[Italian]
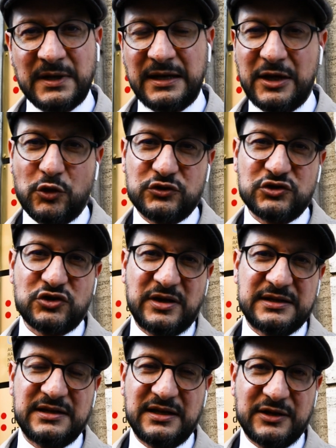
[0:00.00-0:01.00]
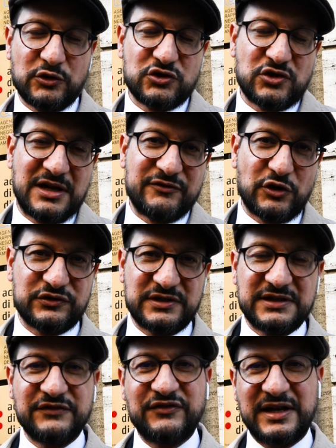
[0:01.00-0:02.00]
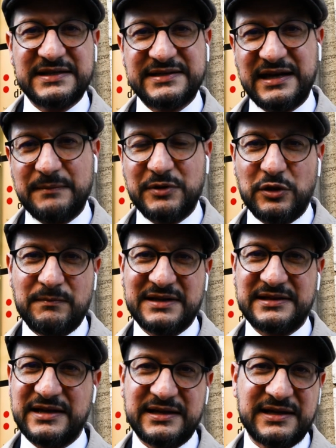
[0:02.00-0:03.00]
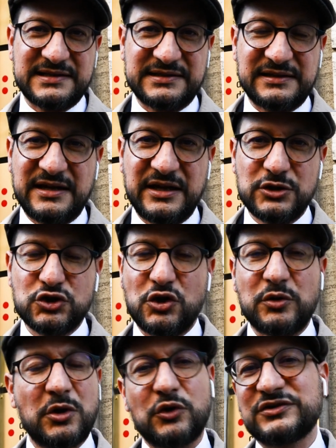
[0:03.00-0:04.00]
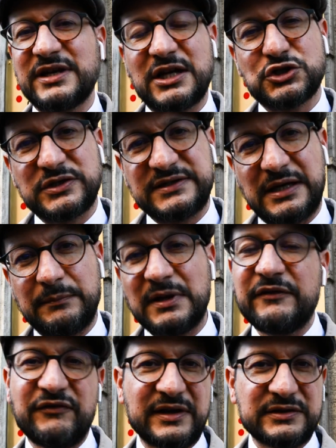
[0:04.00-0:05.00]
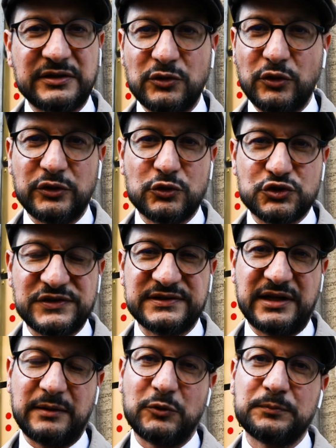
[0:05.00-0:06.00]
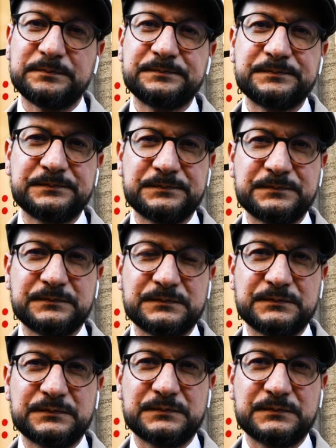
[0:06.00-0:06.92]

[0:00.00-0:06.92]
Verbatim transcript: le condizioni, di, le condizioni di, lavoro si differenzierebbero in base alla ricchezza delle regioni, una cosa inaccettabile, infatti noi non ci staremmo.